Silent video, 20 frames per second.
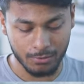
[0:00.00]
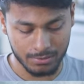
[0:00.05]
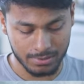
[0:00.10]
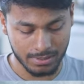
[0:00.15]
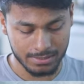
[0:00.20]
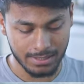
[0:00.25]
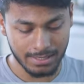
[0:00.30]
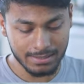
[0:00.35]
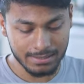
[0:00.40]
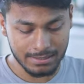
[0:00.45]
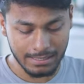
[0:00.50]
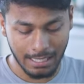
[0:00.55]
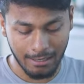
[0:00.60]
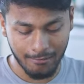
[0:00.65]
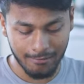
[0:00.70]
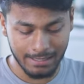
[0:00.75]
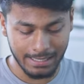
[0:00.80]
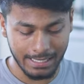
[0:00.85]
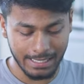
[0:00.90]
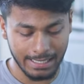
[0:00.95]
করতে যান
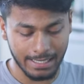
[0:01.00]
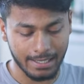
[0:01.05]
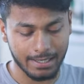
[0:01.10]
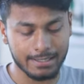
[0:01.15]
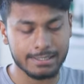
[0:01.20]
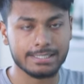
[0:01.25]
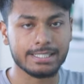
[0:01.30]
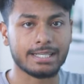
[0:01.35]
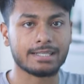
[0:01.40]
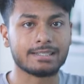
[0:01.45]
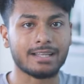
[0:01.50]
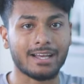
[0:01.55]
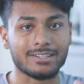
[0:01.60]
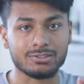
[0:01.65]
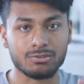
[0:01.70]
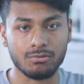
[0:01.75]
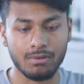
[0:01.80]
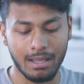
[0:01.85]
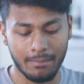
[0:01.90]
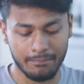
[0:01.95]
তাহলে এখানে সেই
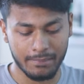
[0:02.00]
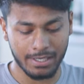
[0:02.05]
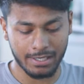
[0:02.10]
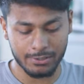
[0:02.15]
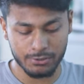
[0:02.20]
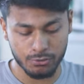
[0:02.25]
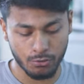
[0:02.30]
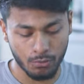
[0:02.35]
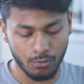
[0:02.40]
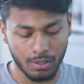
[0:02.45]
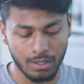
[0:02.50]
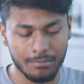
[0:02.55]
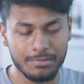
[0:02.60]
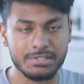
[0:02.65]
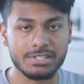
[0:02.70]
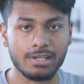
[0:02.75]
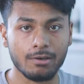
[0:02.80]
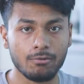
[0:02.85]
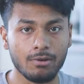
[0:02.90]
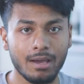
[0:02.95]
টাস্কগুলো আপনাকে শো করাবে
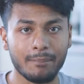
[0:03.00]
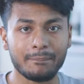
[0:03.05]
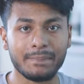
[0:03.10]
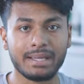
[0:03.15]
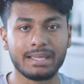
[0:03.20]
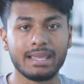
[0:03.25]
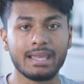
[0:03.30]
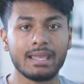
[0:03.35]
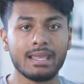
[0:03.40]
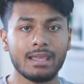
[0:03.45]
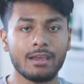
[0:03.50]
যেগুলো আপনাকে